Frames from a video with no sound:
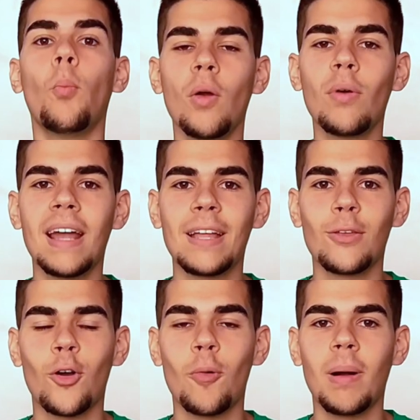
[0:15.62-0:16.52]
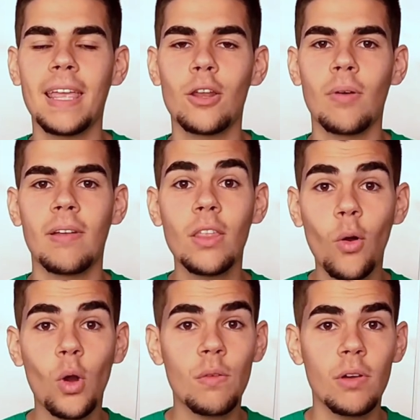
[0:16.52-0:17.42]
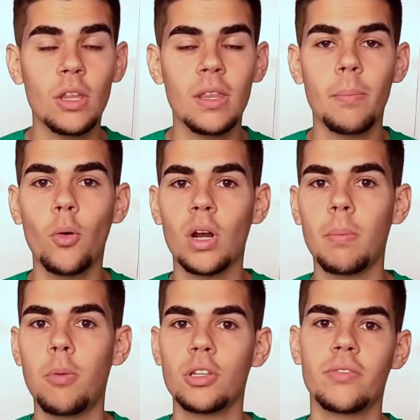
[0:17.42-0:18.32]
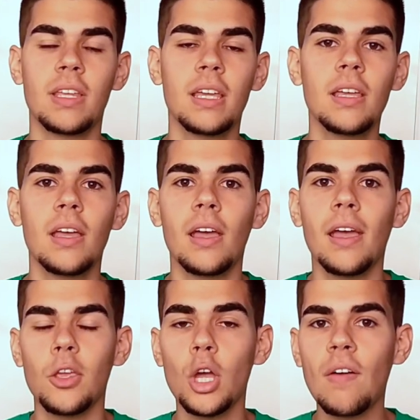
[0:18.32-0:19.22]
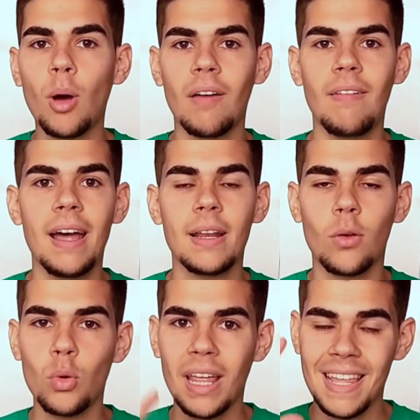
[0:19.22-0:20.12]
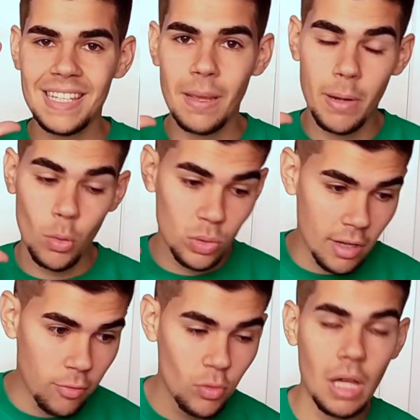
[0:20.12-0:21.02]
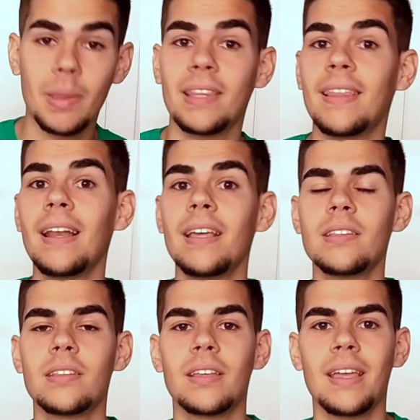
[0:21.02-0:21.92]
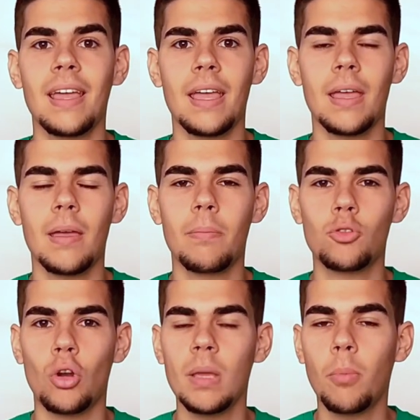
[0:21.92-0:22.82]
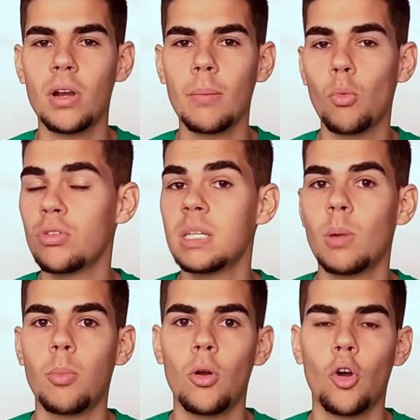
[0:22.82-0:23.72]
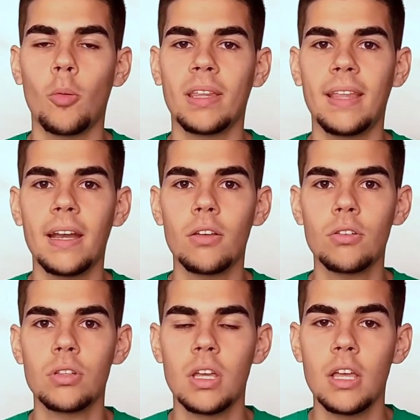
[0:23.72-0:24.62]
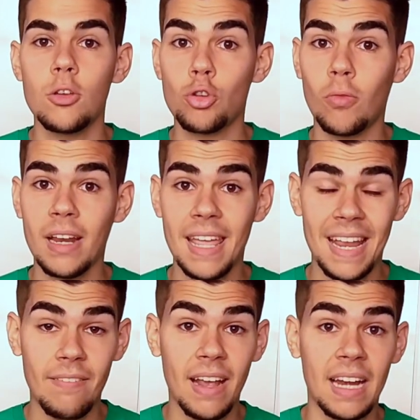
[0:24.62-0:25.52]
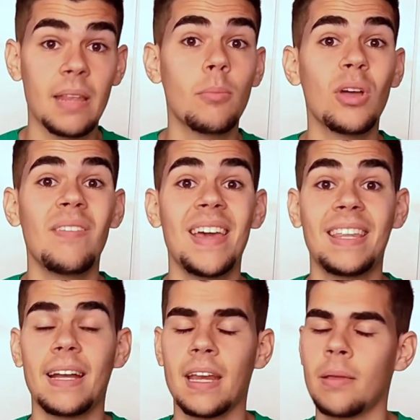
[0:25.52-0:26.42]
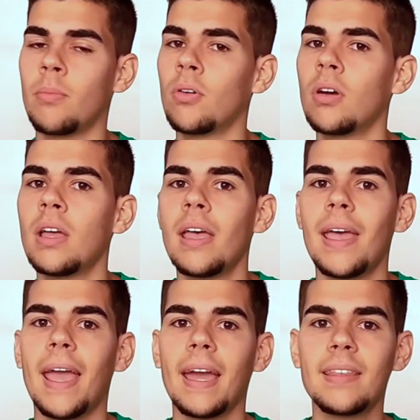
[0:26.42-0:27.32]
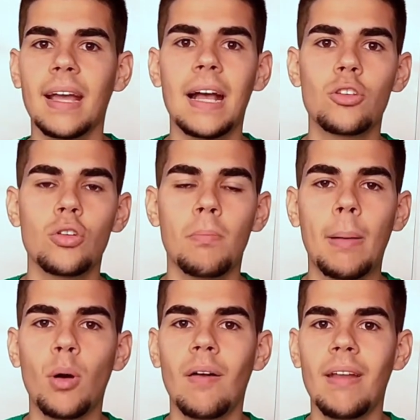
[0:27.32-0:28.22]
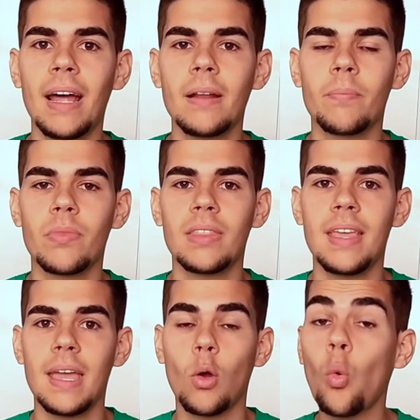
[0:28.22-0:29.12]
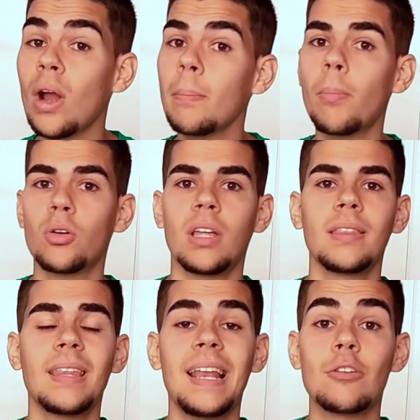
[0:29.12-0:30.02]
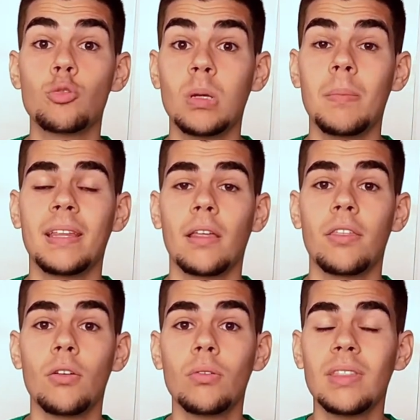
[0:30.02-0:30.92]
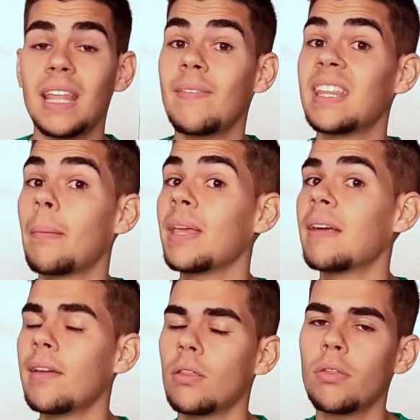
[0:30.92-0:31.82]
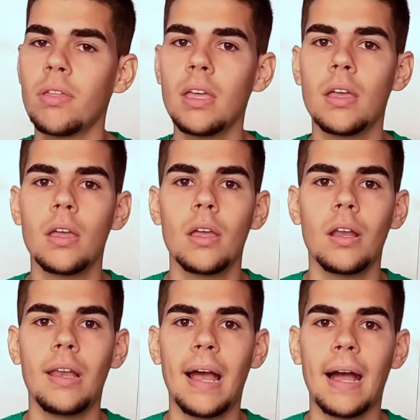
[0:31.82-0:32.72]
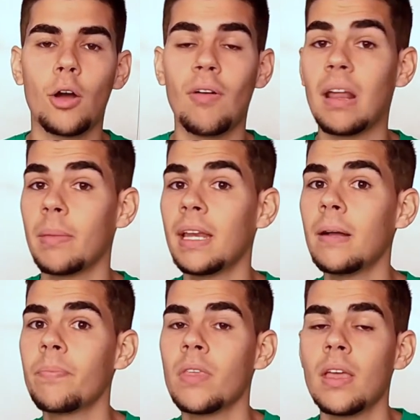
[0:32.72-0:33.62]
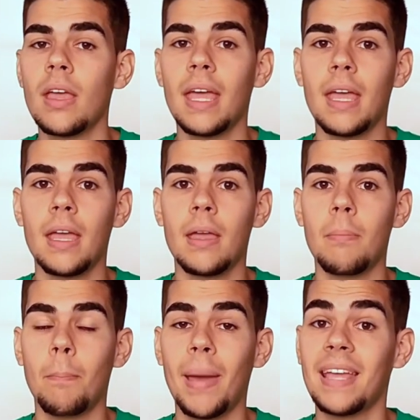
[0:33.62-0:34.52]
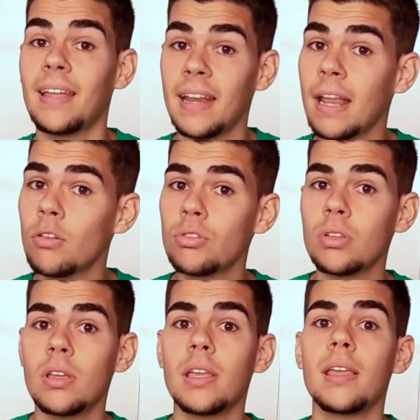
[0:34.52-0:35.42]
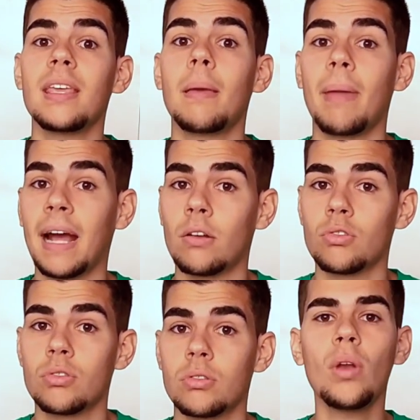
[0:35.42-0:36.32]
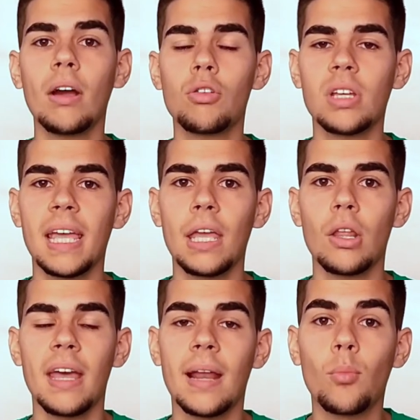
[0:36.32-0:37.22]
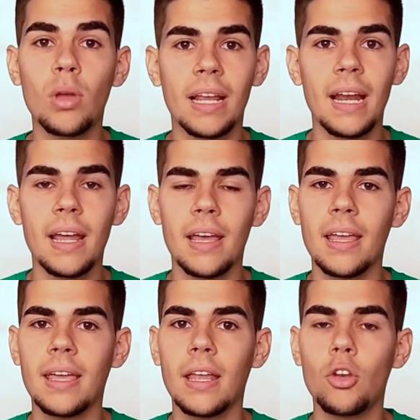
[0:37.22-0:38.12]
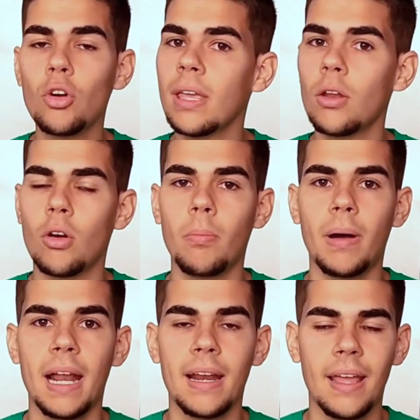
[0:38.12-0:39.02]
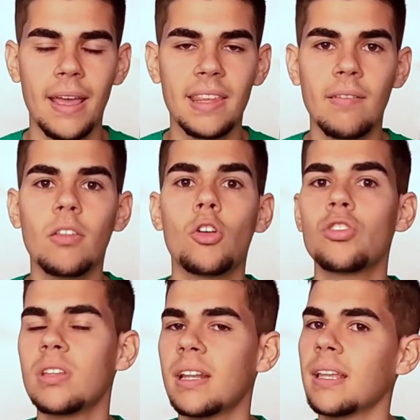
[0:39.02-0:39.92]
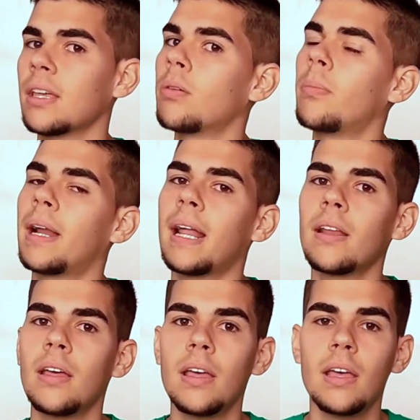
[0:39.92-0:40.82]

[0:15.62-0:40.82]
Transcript: Muy buenas a todos compañeros, bienvenidos a un nuevo vídeo de Power Explosive Team y hoy vamos a hablar una de esas preguntas fundamentales que soléis poner muchísimo por los comentarios sobre el veganismo y el vegetarianismo. En este caso vamos a hablar de cuán importante es la suplementación de vitamina B12, la cobalamina, en vegetarianos y en veganos. Una cosa que quiero dejar muy clara es que no quiero comparar, este vídeo no se trata de comparar